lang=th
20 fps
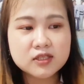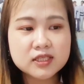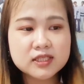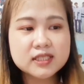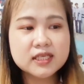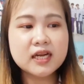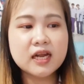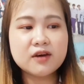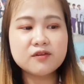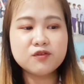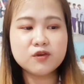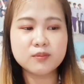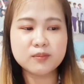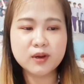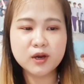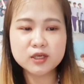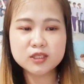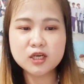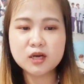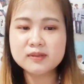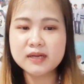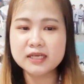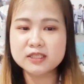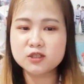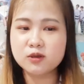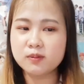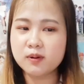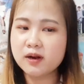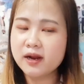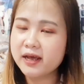จริง ๆ นะฝนไม่ค่อยชอบฉาก
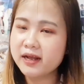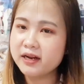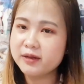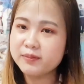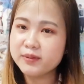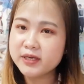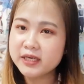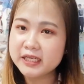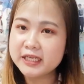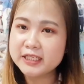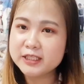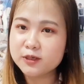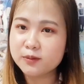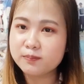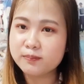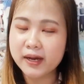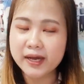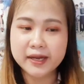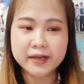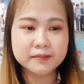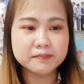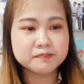จบเท่าไหร่เลยเมื่อกี้ที่จบไป